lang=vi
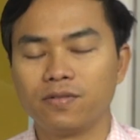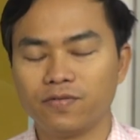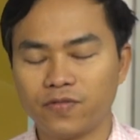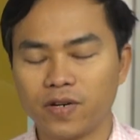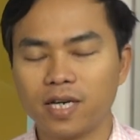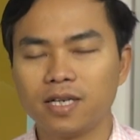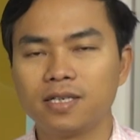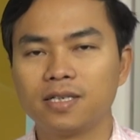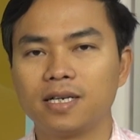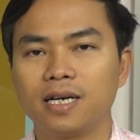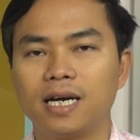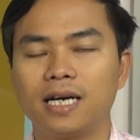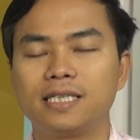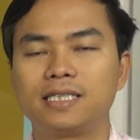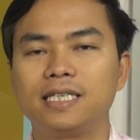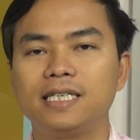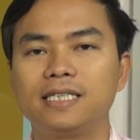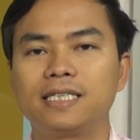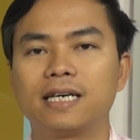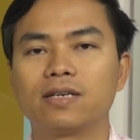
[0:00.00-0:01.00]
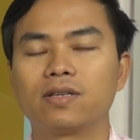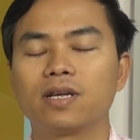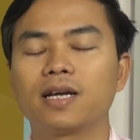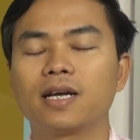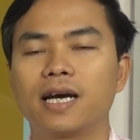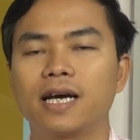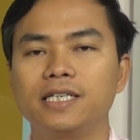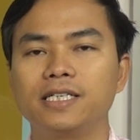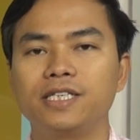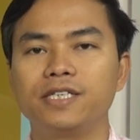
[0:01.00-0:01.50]
Vâng, à, xin chào tất
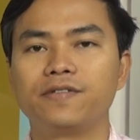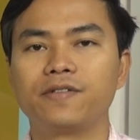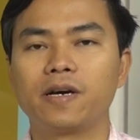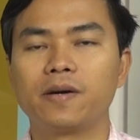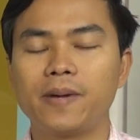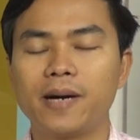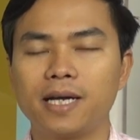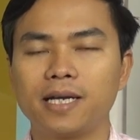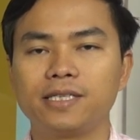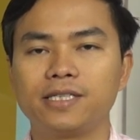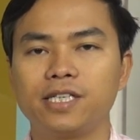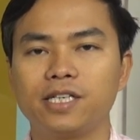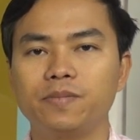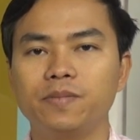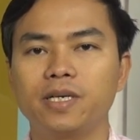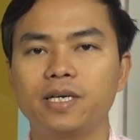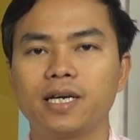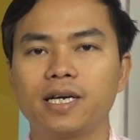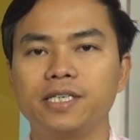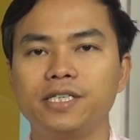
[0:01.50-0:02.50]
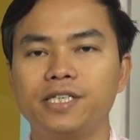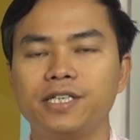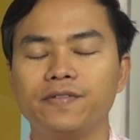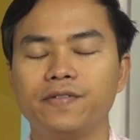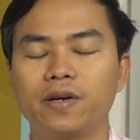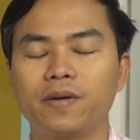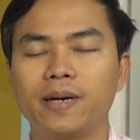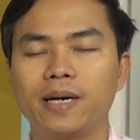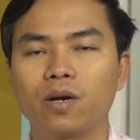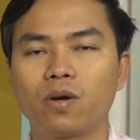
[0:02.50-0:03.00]
cả anh chị và các bạn. Chào mừng các anh chị
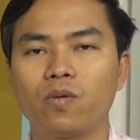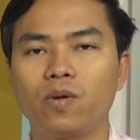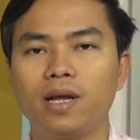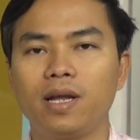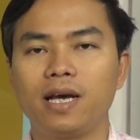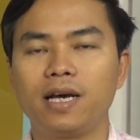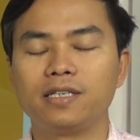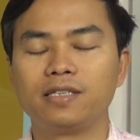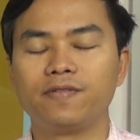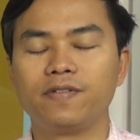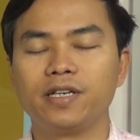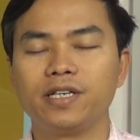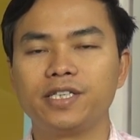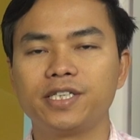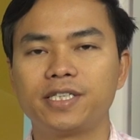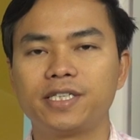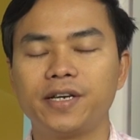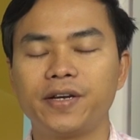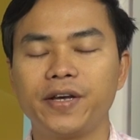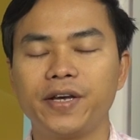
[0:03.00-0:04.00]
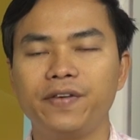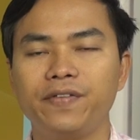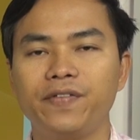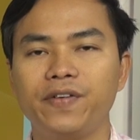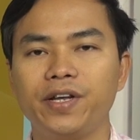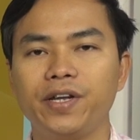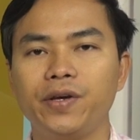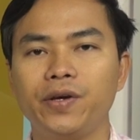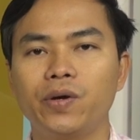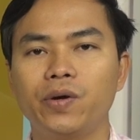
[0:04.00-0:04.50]
và các bạn quay lại với series
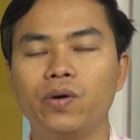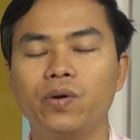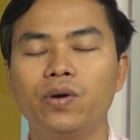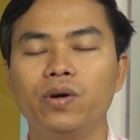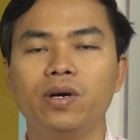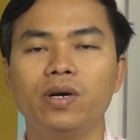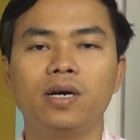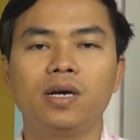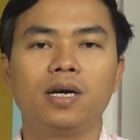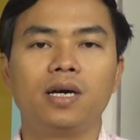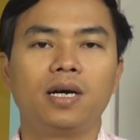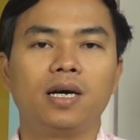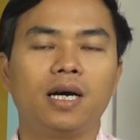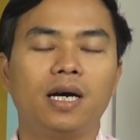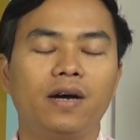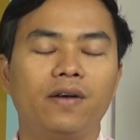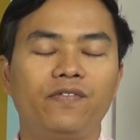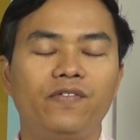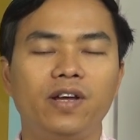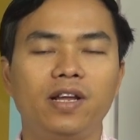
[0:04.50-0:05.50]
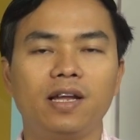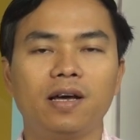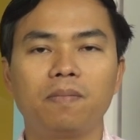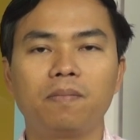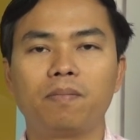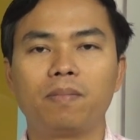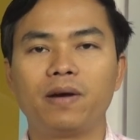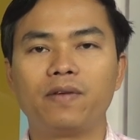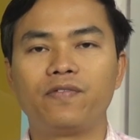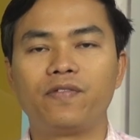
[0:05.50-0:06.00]
video à, Vlog
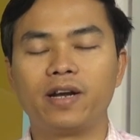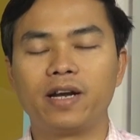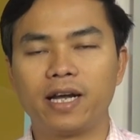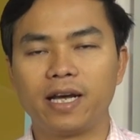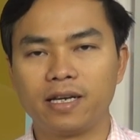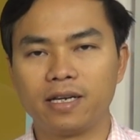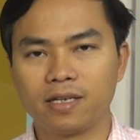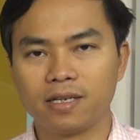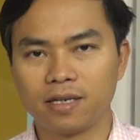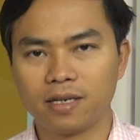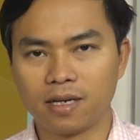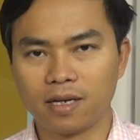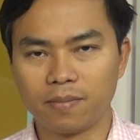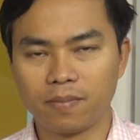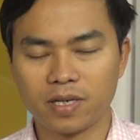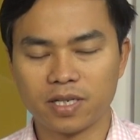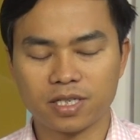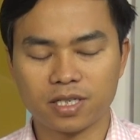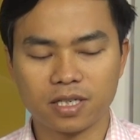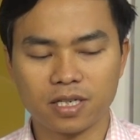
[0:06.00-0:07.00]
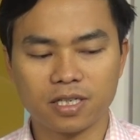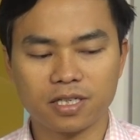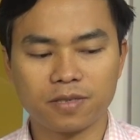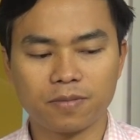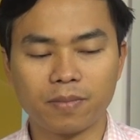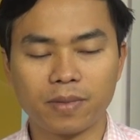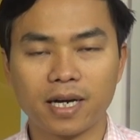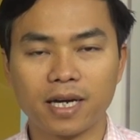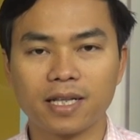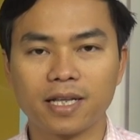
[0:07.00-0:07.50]
by Phan Anh à, Business
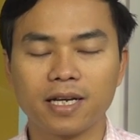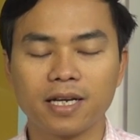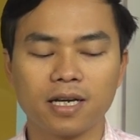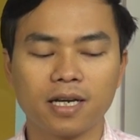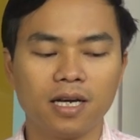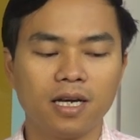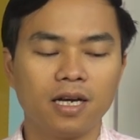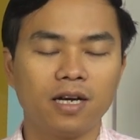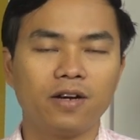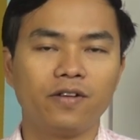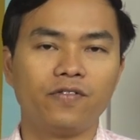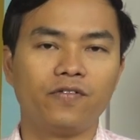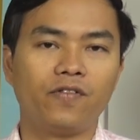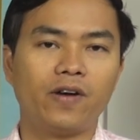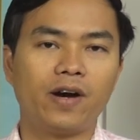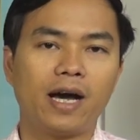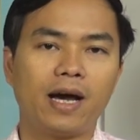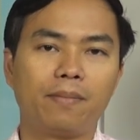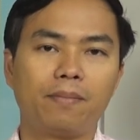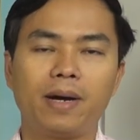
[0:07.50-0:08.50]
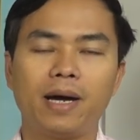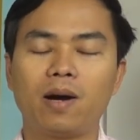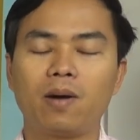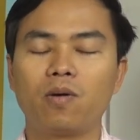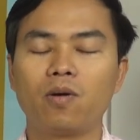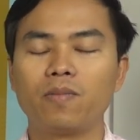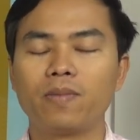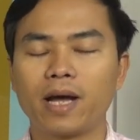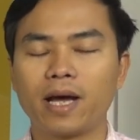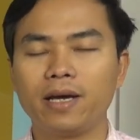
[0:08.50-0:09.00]
Marketing. Và vào
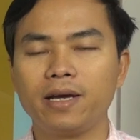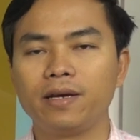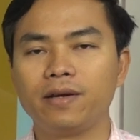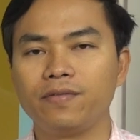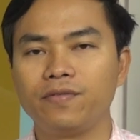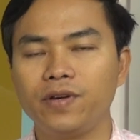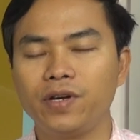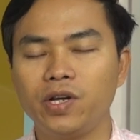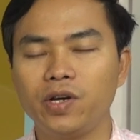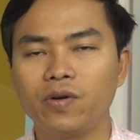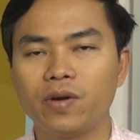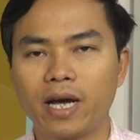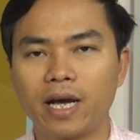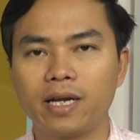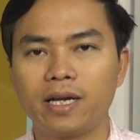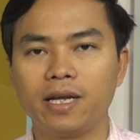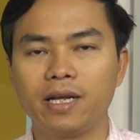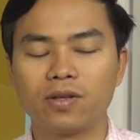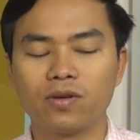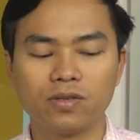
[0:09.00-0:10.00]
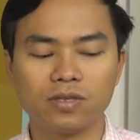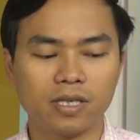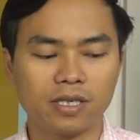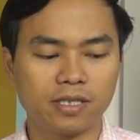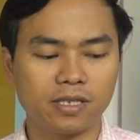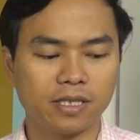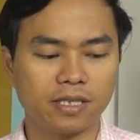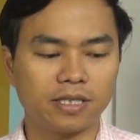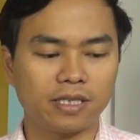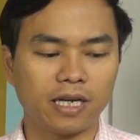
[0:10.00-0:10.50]
hôm nay, video này thì tôi sẽ
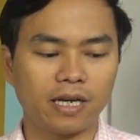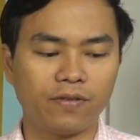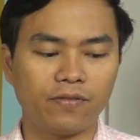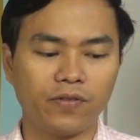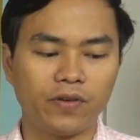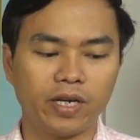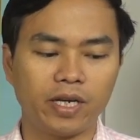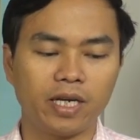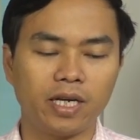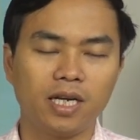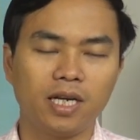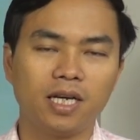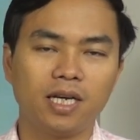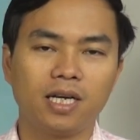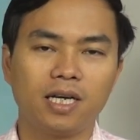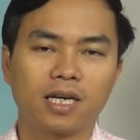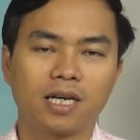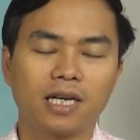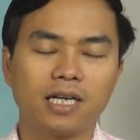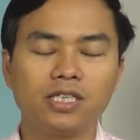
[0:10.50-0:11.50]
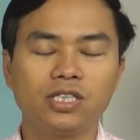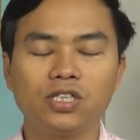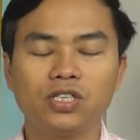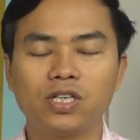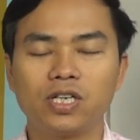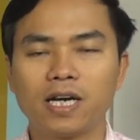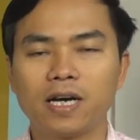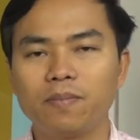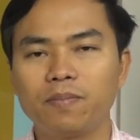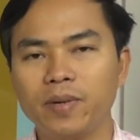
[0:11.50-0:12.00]
chia sẻ về cái sự
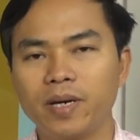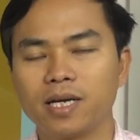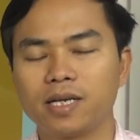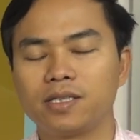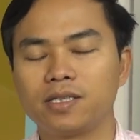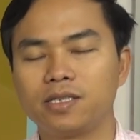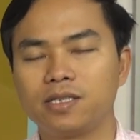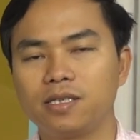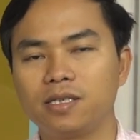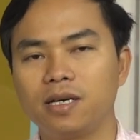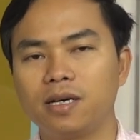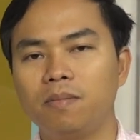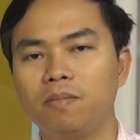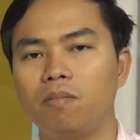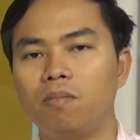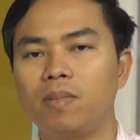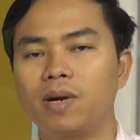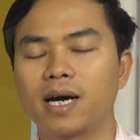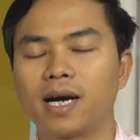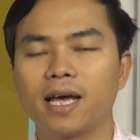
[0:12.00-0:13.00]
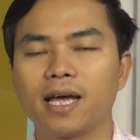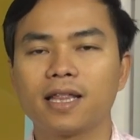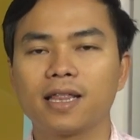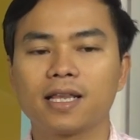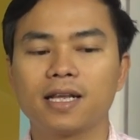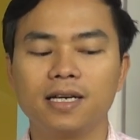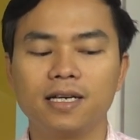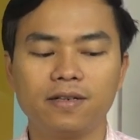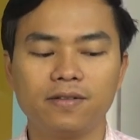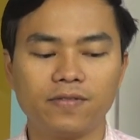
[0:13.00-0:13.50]
khác biệt giữa
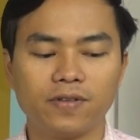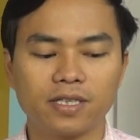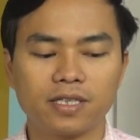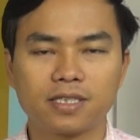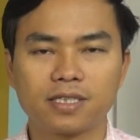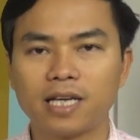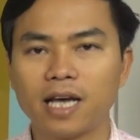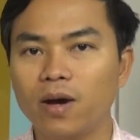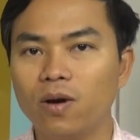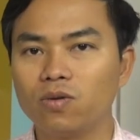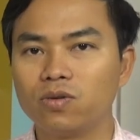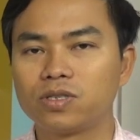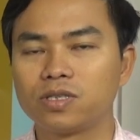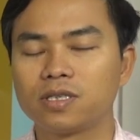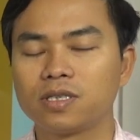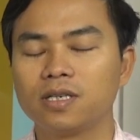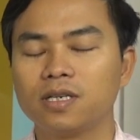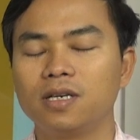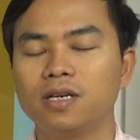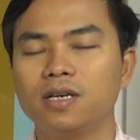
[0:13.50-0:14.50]
marketing và sales.